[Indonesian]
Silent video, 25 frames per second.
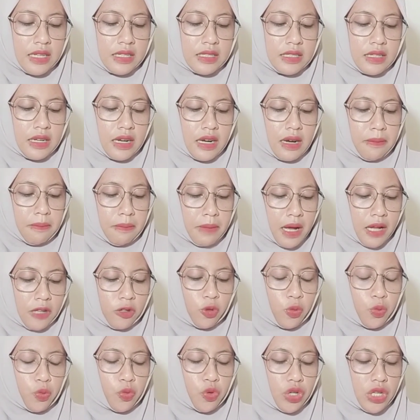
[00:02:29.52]
lemah
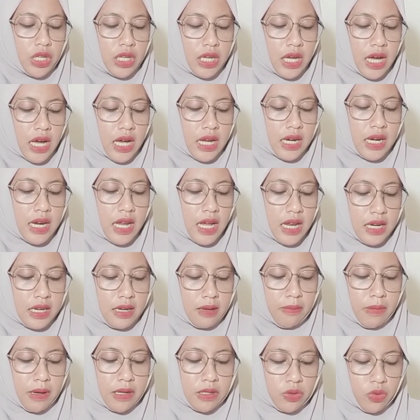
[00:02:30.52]
tubuhnya dan
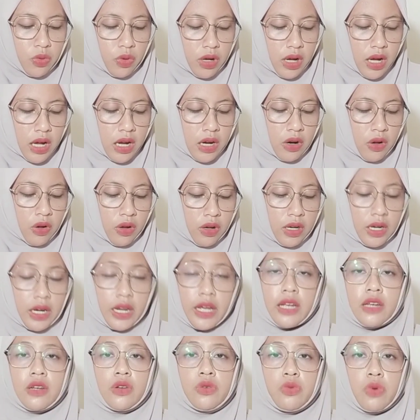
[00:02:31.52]
dimasukkan
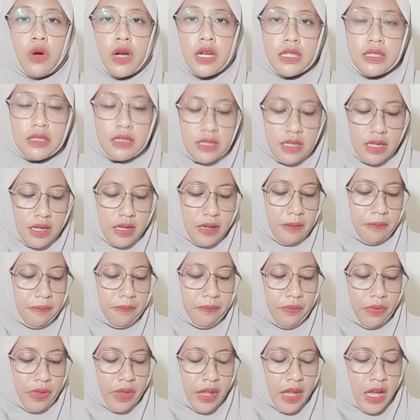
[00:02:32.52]
oleh dua jin.
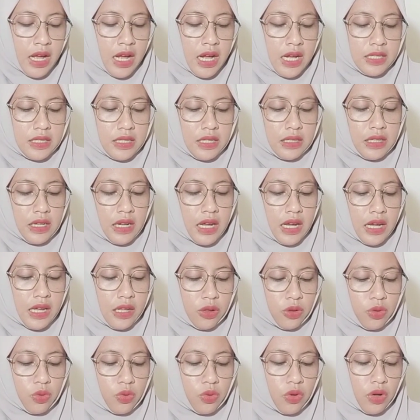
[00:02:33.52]
Setelah
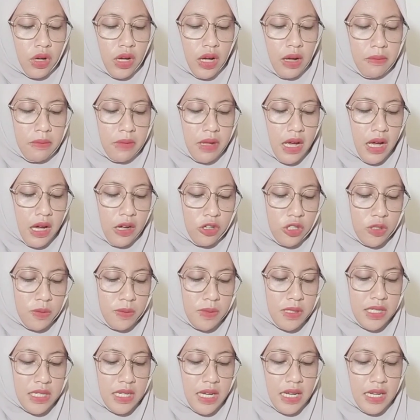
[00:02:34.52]
itu kami harus
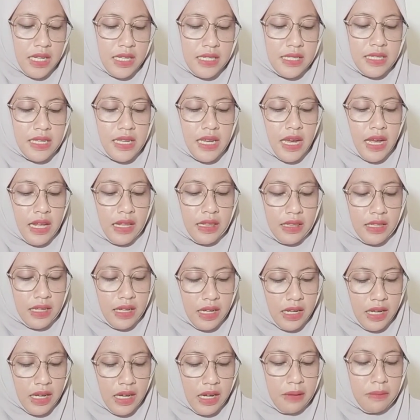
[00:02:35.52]
mencari
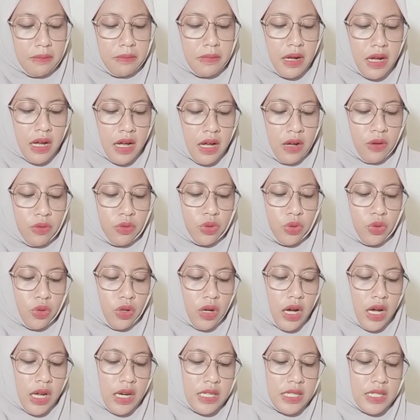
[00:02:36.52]
psikiater mbak untuk
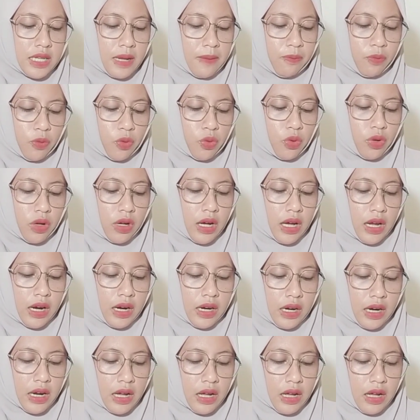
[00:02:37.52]
hari Sabtu
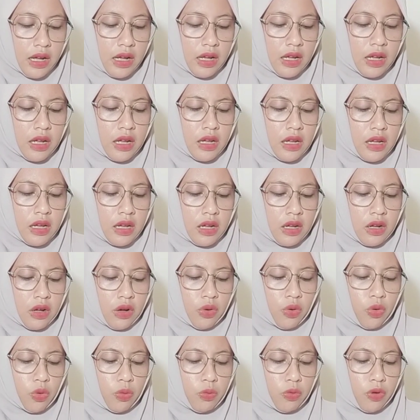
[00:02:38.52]
karena
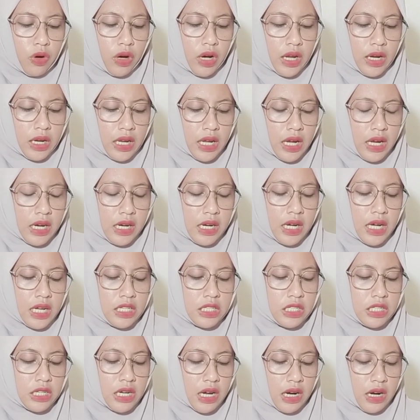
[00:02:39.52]
hubungannya dengan
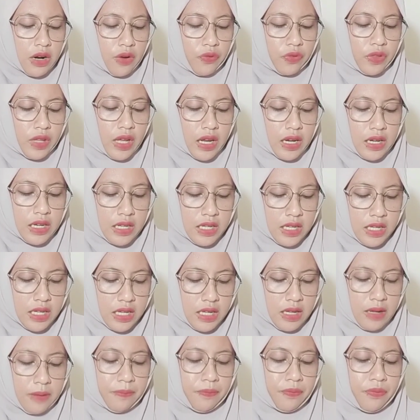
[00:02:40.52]
syaraf
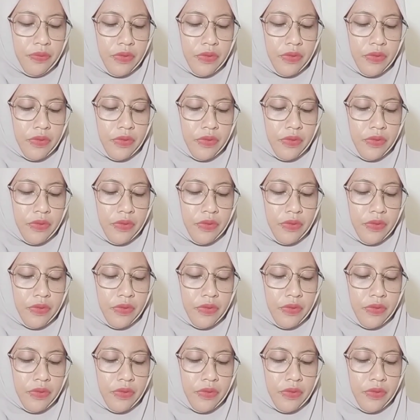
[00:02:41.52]
tadi